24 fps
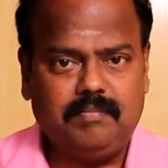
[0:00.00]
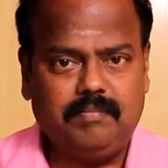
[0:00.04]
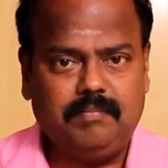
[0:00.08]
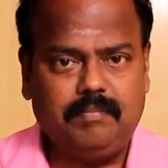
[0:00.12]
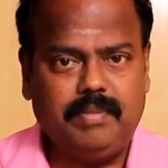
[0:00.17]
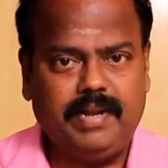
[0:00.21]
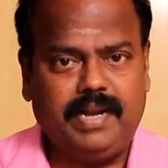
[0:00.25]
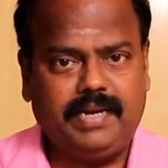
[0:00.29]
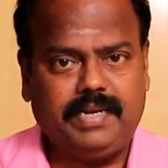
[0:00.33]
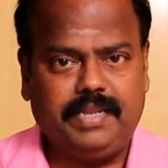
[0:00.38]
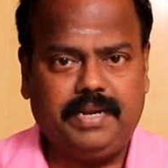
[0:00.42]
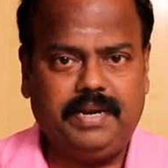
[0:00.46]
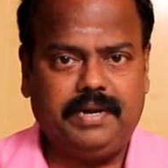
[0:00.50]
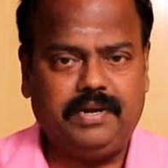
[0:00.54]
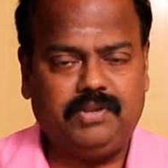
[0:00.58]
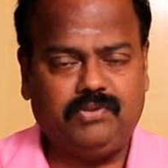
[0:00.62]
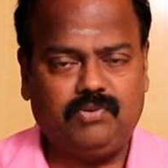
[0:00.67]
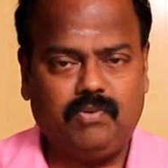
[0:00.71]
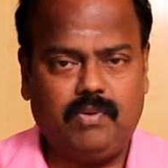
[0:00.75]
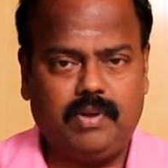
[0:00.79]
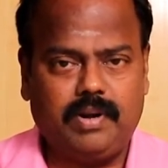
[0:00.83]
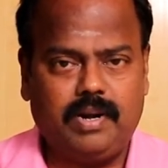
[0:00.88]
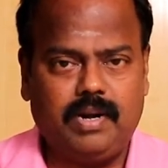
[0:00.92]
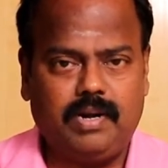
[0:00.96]
பேட்டரி என்று
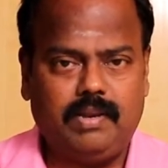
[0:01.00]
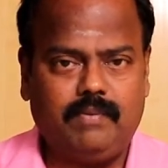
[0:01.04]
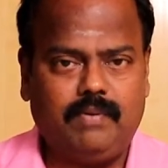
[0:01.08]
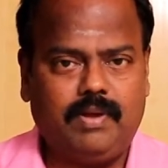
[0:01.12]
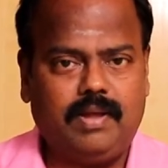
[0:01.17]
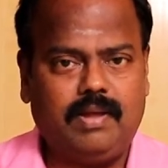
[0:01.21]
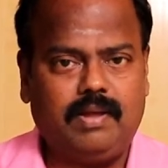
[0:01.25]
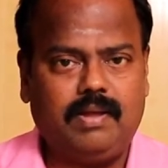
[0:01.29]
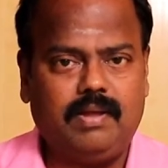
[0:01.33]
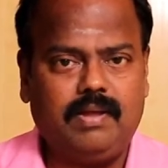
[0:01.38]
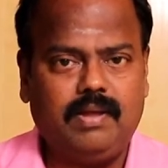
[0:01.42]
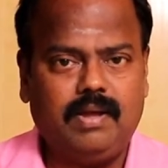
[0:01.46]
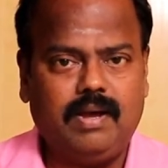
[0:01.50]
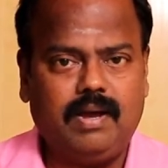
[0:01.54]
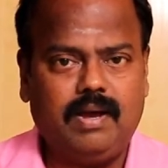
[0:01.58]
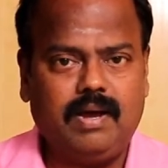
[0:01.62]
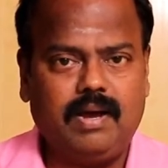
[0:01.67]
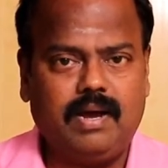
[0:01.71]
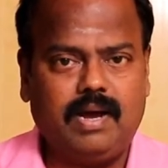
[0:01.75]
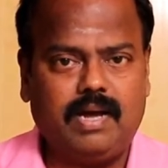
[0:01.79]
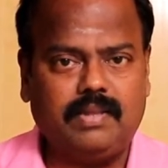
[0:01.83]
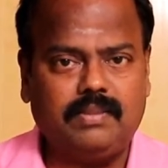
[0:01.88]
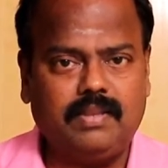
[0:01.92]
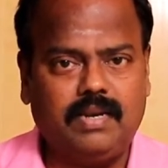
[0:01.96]
சொல்வார்கள் அல்லவா
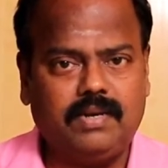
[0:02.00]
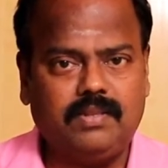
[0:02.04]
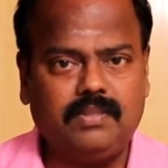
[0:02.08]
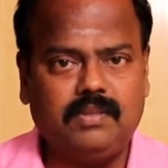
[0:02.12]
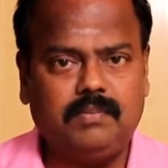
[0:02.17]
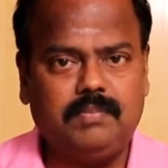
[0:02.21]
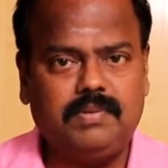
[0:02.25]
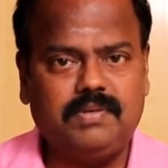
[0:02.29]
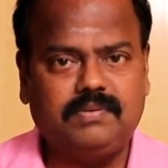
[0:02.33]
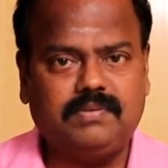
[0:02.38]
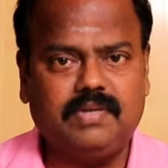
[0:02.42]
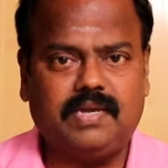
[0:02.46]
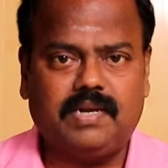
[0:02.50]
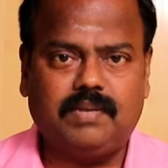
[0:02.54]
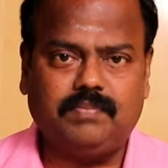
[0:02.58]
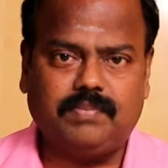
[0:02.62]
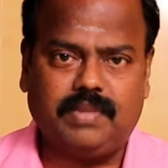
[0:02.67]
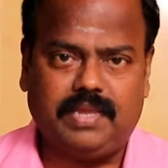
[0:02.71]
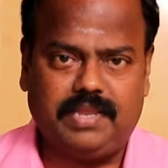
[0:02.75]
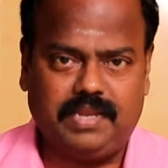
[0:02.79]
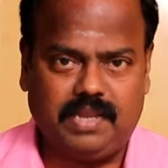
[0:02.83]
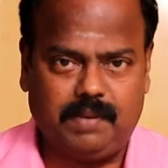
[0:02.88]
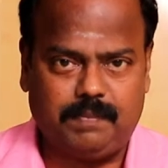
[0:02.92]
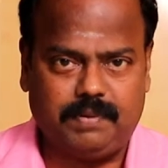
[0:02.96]
அதிலிருந்து மின்சாரம்
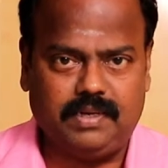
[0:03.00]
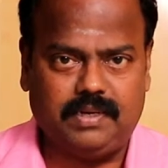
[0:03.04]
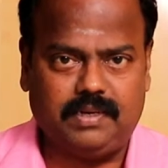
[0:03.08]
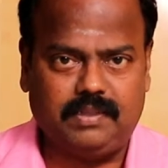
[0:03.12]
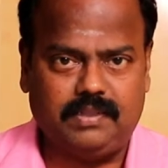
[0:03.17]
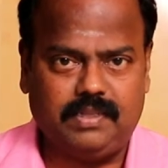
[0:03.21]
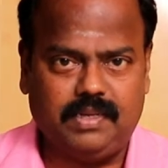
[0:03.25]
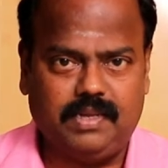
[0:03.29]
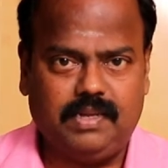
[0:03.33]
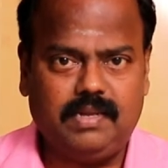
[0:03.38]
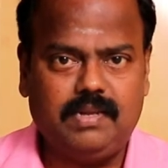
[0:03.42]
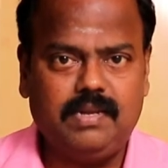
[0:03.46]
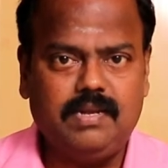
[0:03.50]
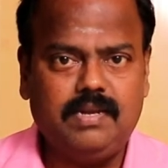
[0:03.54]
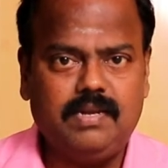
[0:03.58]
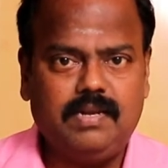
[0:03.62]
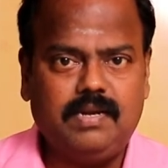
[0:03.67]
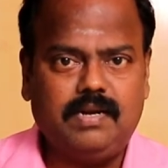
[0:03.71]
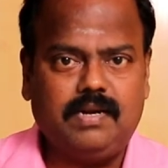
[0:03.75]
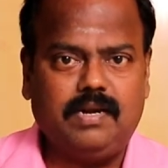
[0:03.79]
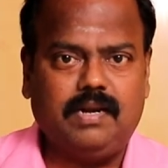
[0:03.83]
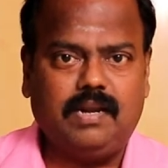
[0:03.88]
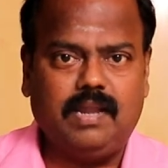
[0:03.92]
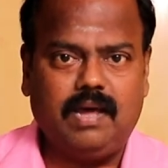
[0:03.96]
தயாரிக்கப்படுகிறது
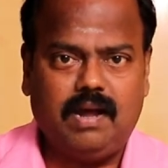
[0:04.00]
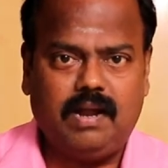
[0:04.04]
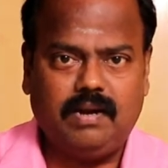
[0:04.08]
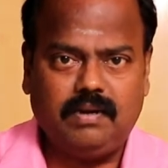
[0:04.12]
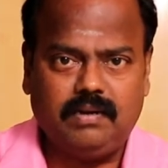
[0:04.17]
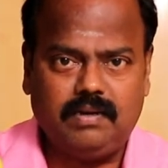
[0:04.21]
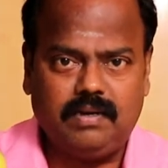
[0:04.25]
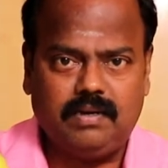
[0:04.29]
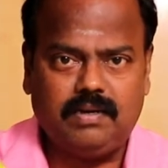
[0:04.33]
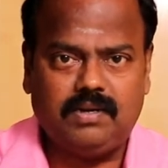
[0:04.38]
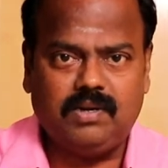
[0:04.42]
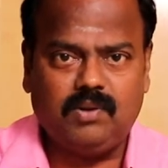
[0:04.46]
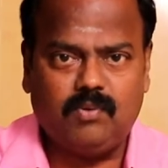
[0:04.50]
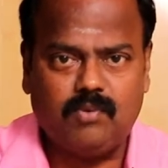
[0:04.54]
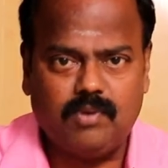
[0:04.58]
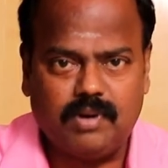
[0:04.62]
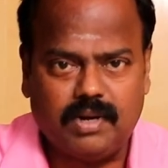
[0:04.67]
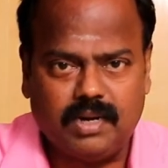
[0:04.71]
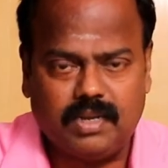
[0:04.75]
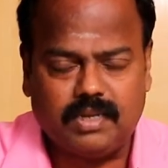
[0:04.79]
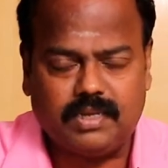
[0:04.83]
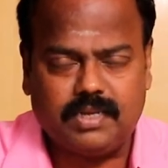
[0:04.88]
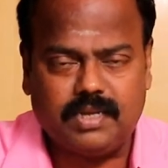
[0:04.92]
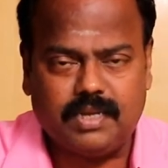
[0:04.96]
நான் இன்று
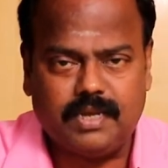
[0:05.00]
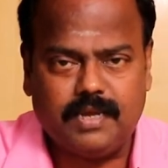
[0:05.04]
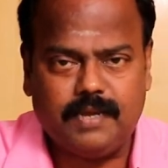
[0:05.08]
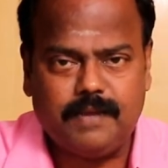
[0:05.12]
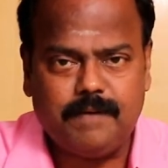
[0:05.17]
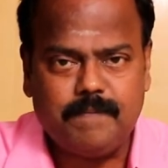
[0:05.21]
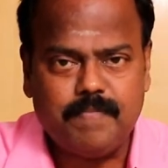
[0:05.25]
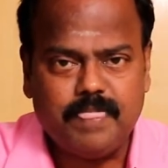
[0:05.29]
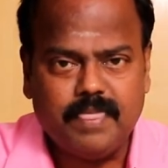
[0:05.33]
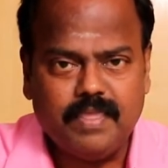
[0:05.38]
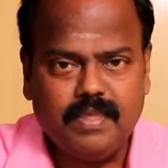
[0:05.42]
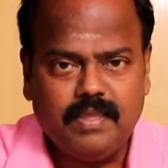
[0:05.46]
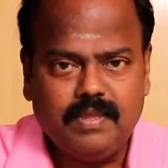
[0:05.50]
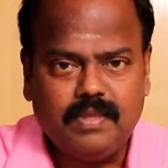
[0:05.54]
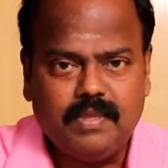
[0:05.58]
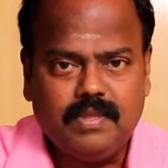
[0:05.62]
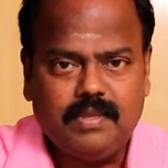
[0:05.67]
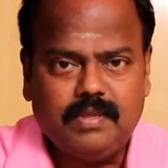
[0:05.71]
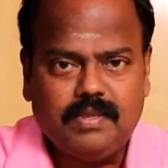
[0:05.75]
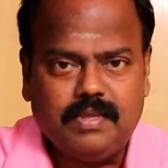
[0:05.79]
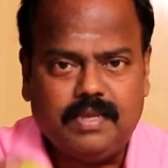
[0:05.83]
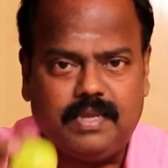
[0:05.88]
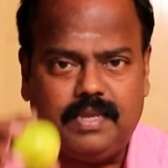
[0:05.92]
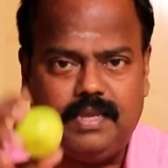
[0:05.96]
உங்களுக்கு
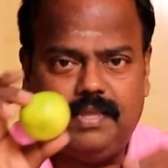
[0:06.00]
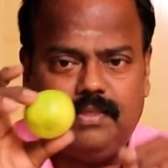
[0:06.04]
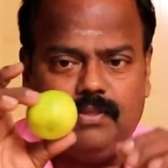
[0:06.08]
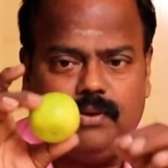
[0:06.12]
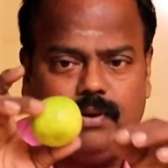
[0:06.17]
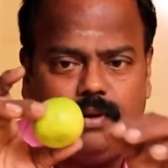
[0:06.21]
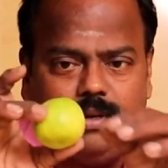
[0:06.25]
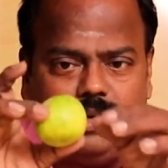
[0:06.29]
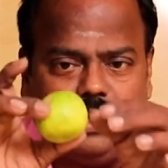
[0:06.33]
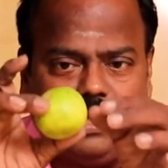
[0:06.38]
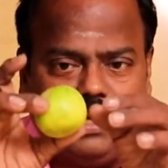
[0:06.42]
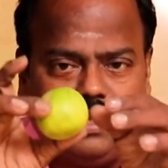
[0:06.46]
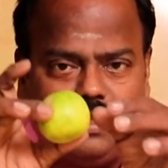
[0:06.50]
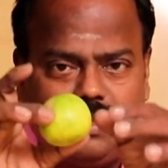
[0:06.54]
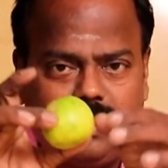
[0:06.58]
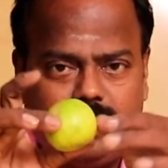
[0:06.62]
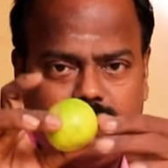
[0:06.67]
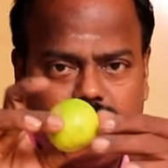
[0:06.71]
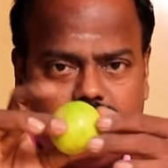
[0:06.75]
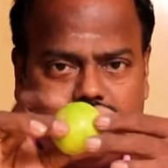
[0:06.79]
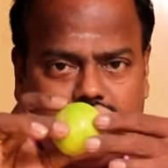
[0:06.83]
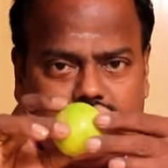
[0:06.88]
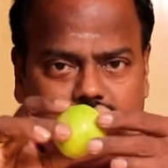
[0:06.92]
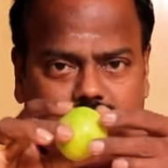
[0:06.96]
இதோ இருக்கிறது
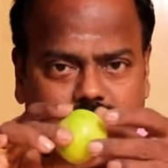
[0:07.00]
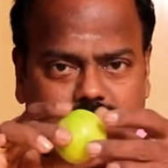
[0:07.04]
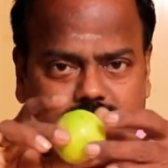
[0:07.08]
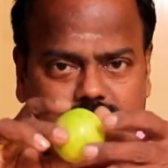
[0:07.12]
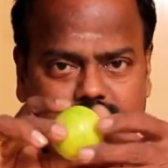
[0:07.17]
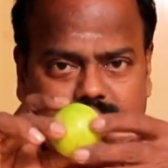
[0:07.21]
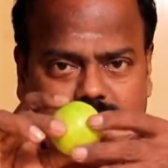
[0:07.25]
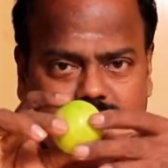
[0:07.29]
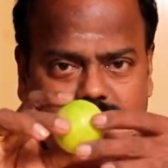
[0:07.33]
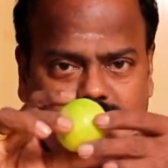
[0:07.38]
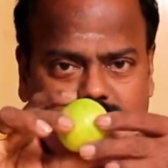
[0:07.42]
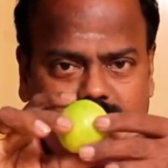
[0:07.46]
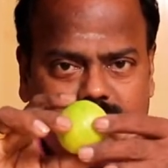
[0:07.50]
அல்லவா இது என்ன